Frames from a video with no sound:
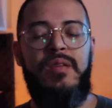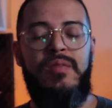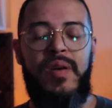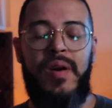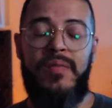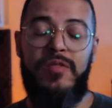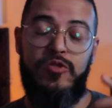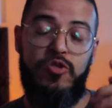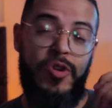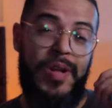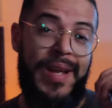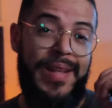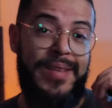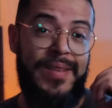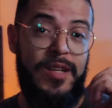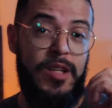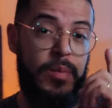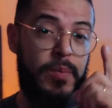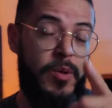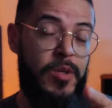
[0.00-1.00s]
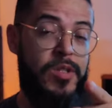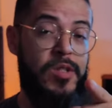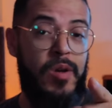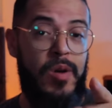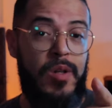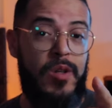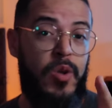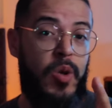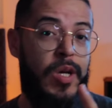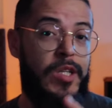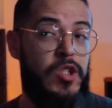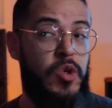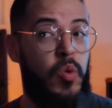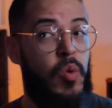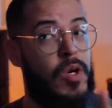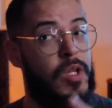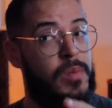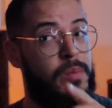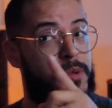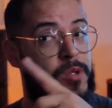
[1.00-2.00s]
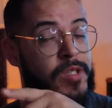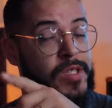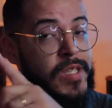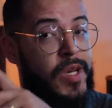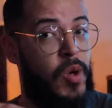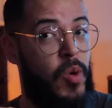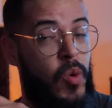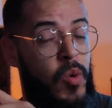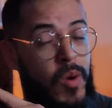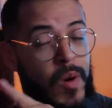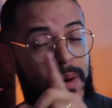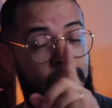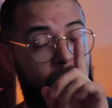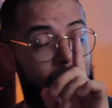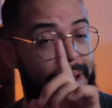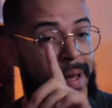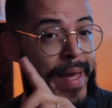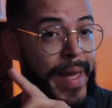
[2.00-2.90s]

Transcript: E vai funcionar tanto para o seu Android quanto para o seu